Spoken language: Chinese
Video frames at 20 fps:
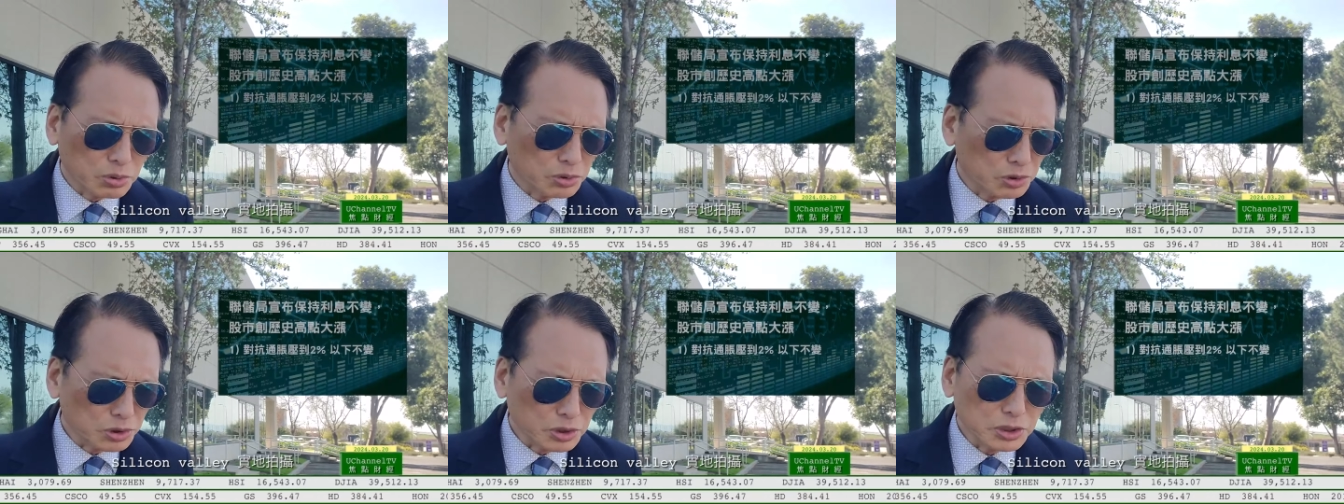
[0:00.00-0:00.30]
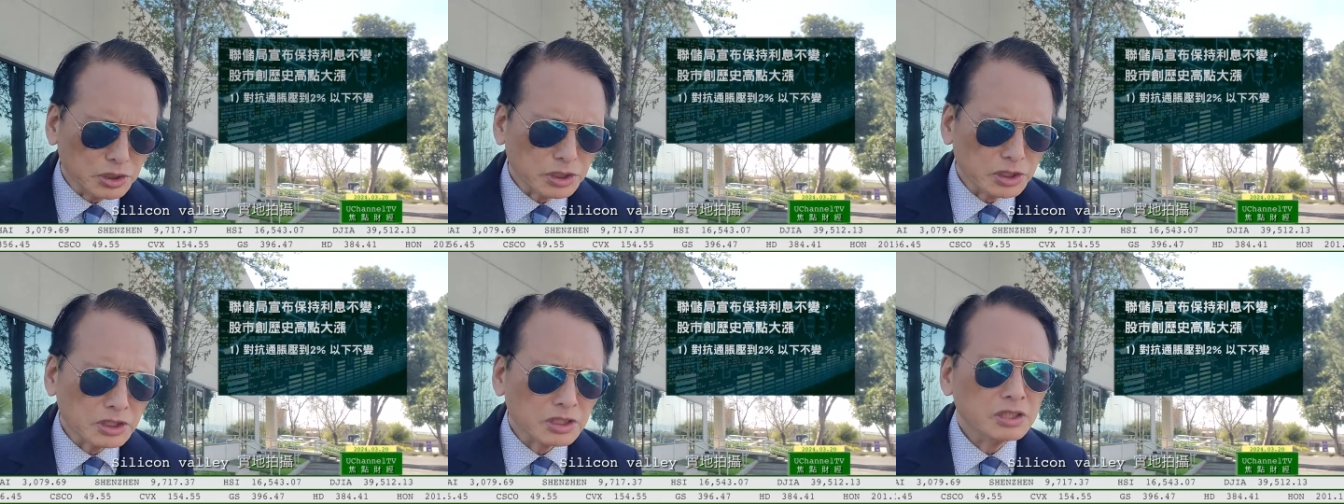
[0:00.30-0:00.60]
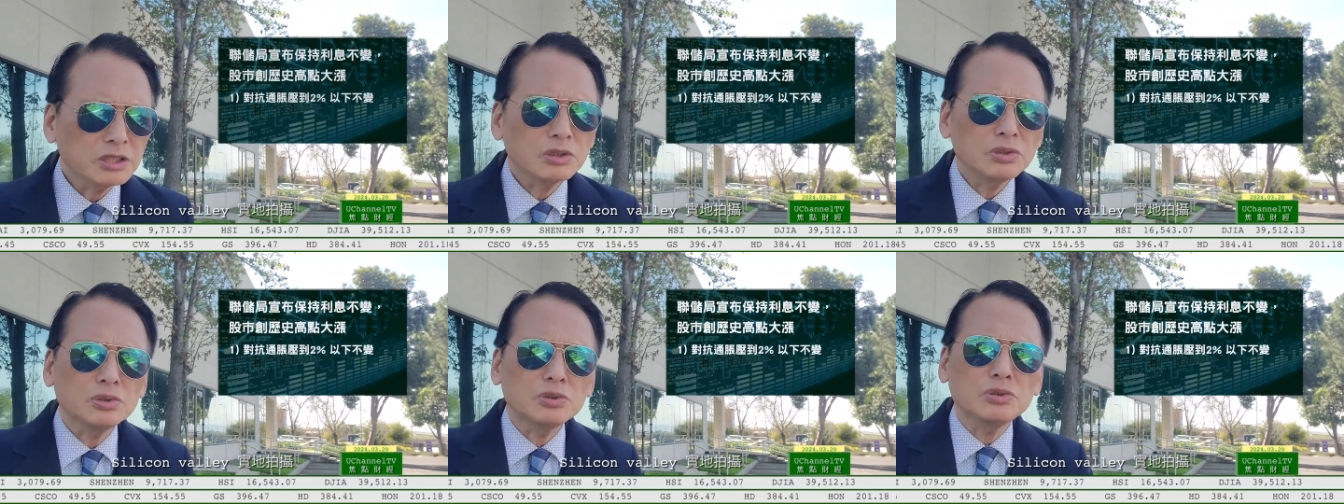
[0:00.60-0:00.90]
局
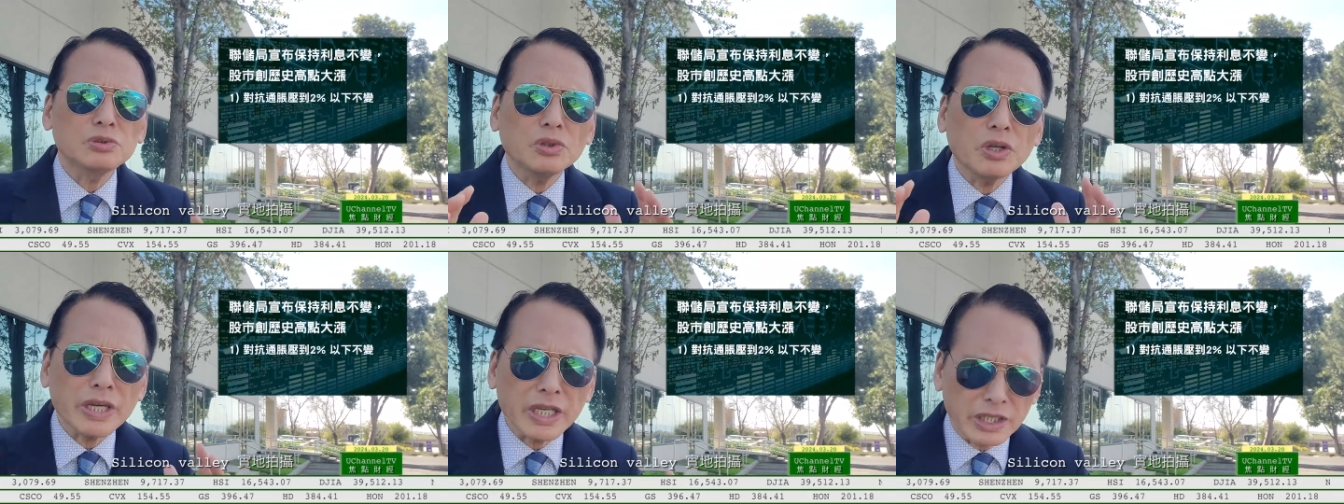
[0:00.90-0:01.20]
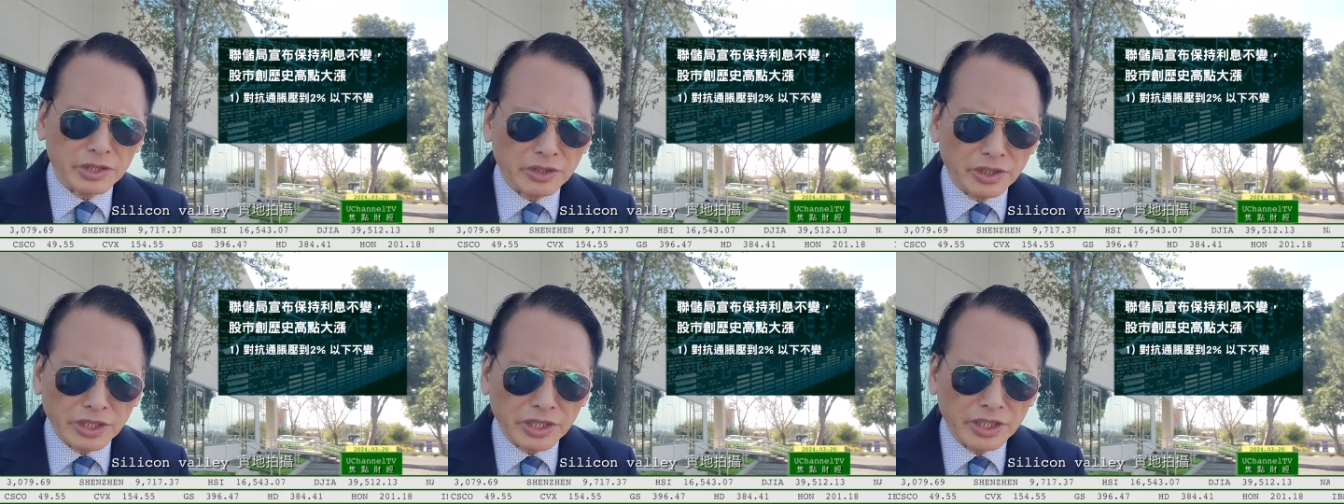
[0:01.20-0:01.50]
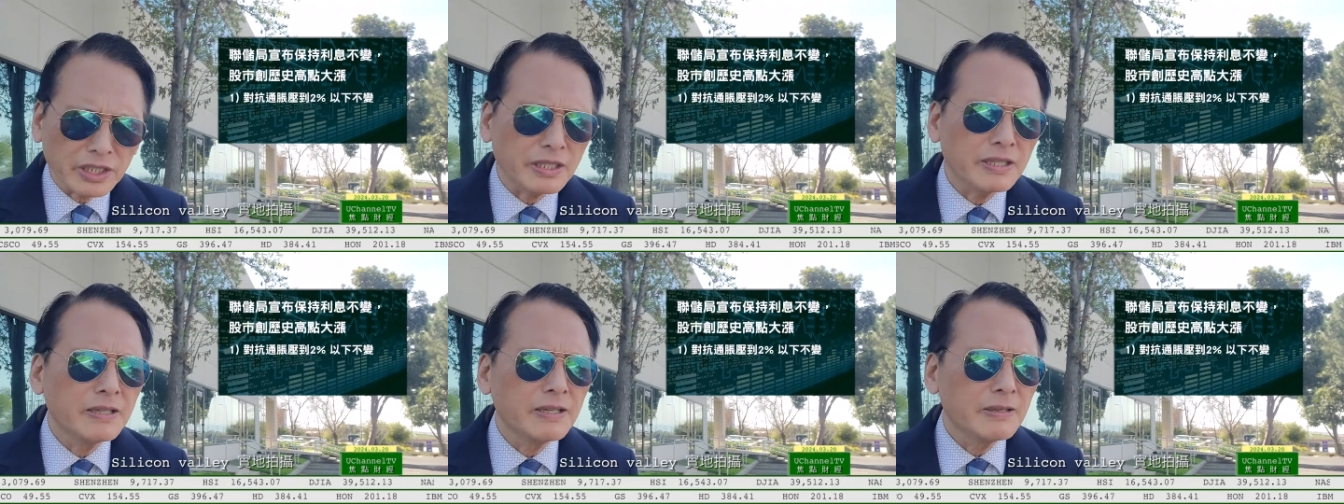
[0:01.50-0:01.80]
对
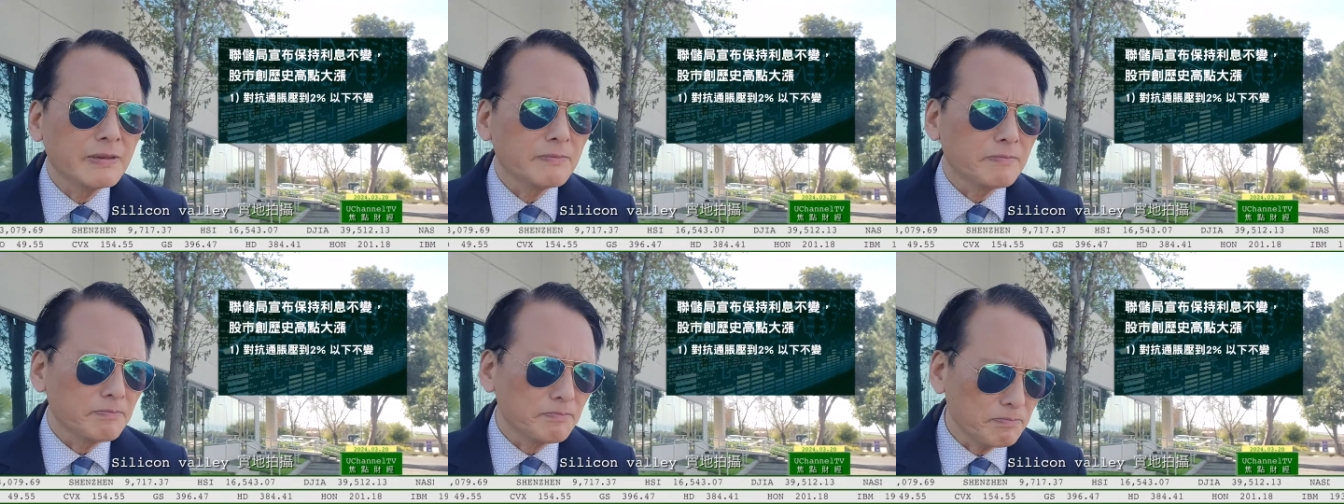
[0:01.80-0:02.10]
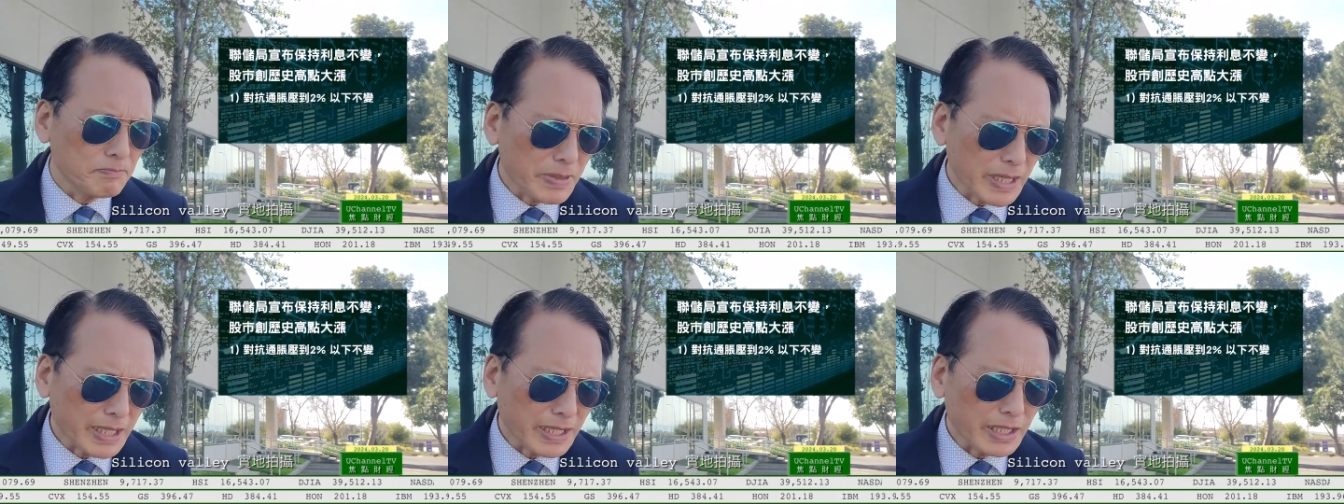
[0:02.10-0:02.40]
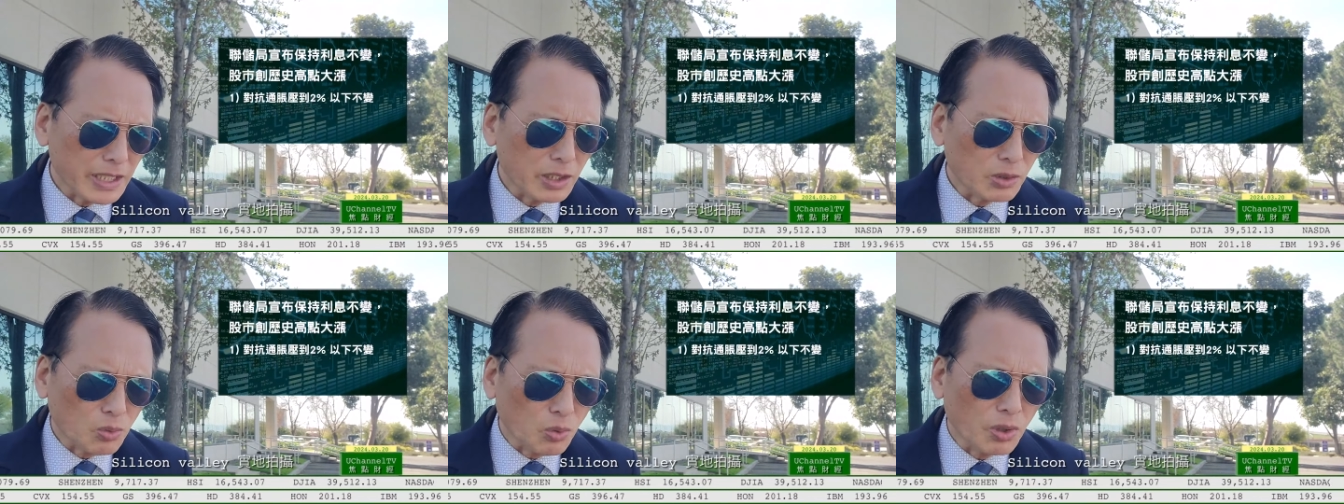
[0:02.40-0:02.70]
于
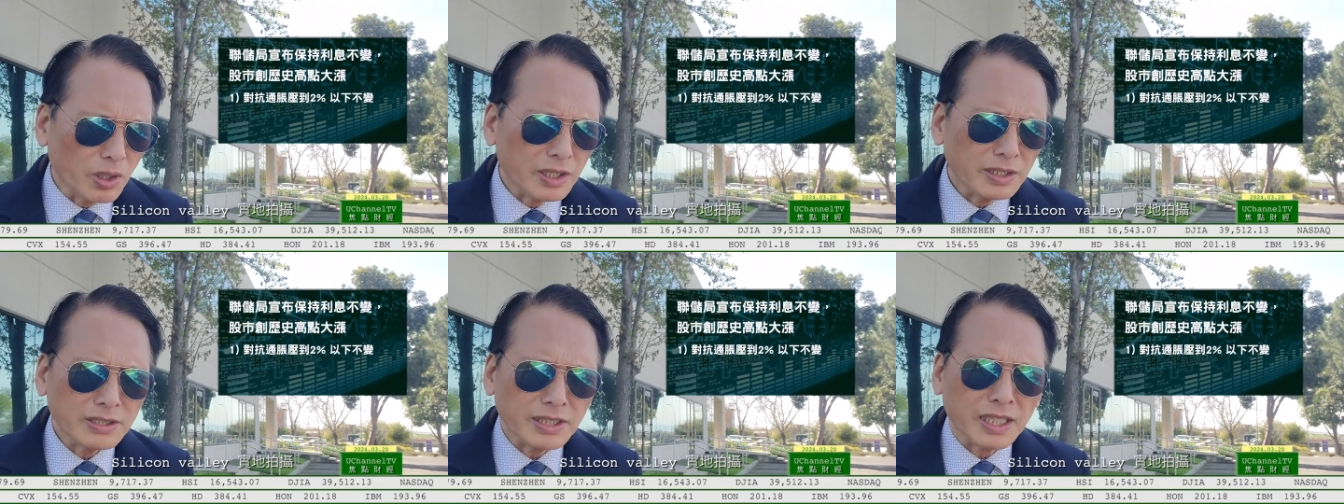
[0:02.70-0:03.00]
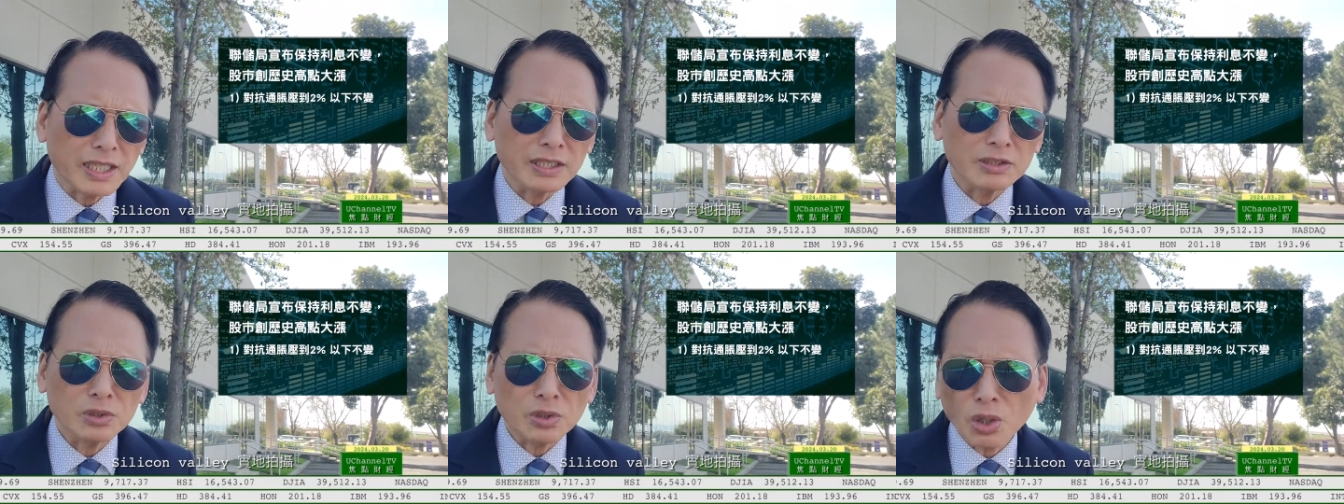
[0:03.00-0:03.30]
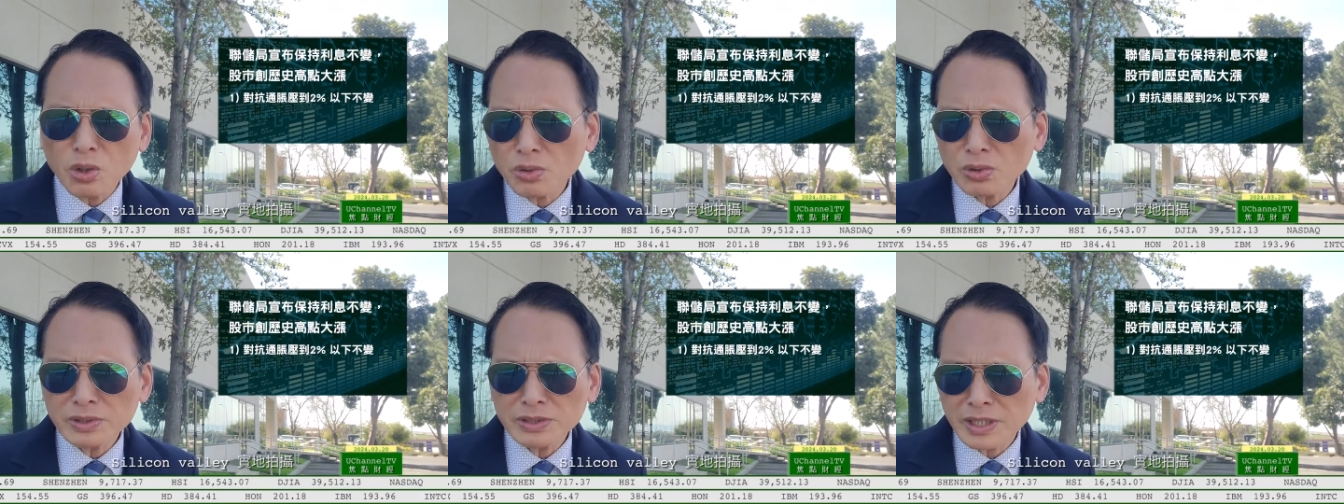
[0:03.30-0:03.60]
美国的
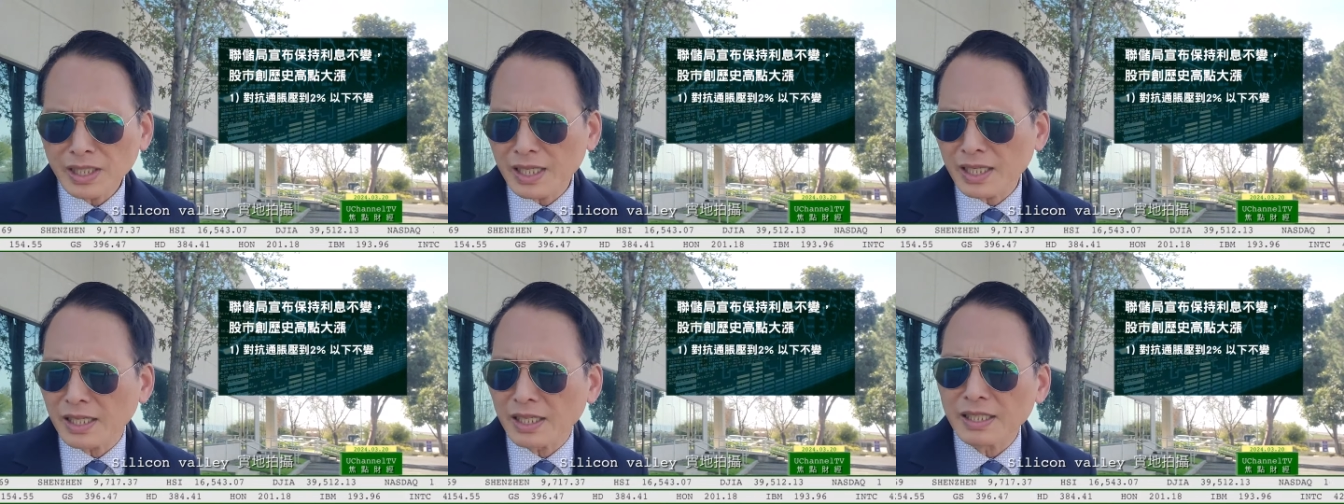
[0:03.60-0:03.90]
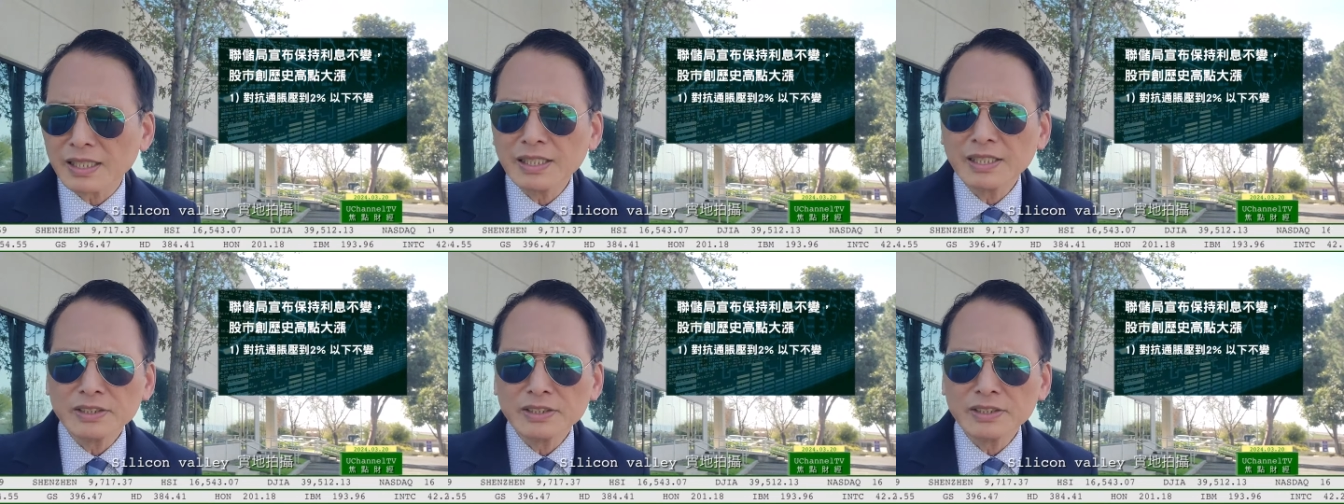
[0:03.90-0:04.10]
通胀